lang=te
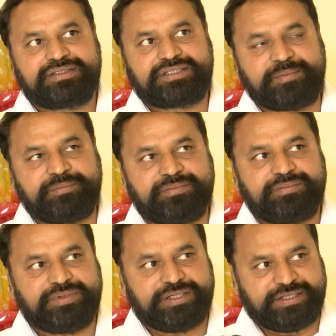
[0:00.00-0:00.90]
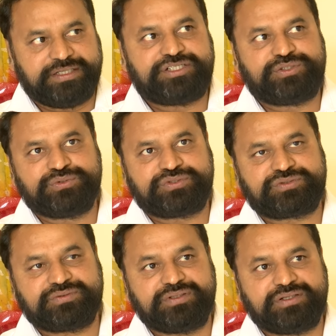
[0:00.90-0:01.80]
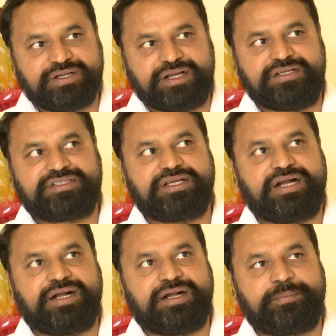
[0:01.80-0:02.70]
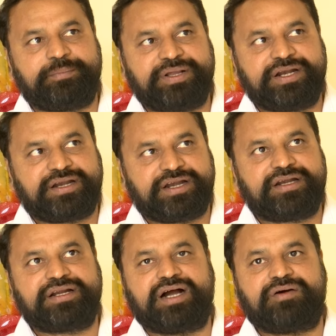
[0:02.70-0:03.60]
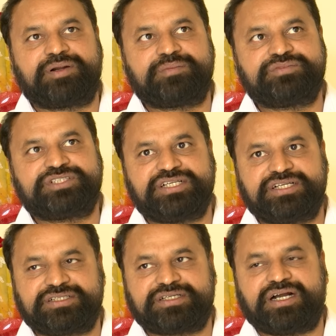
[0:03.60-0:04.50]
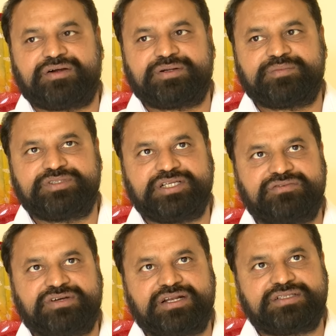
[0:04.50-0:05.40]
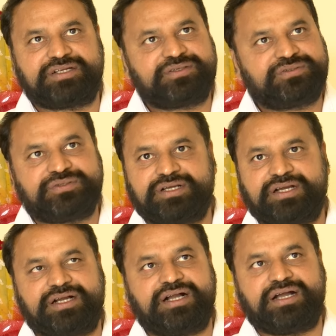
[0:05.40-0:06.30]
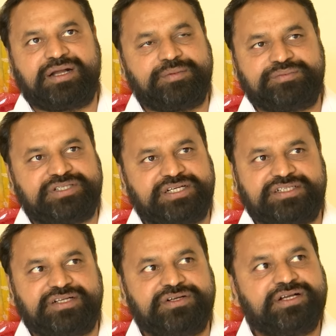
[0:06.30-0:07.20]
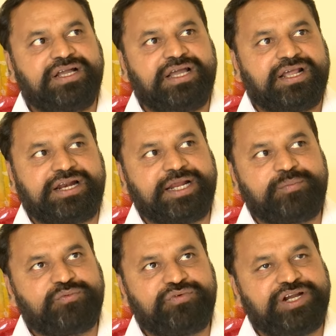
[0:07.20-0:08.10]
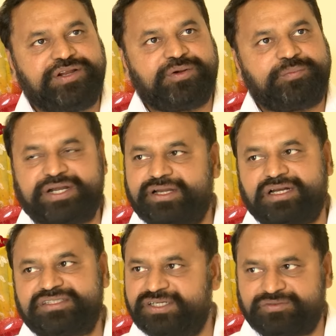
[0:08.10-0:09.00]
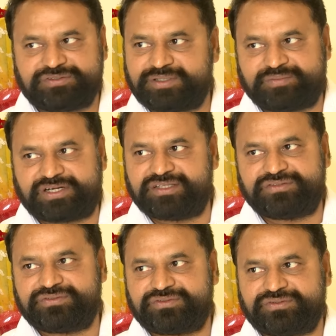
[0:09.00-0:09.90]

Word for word: సమ్ ఇష్యూస్ పెనిట్రేట్ కావడం సీరియస్ కావడం దీనివల్ల జరుగుతున్న చర్చలు రేపు వీడియో పెట్టాల్సిన అవసరం రాదు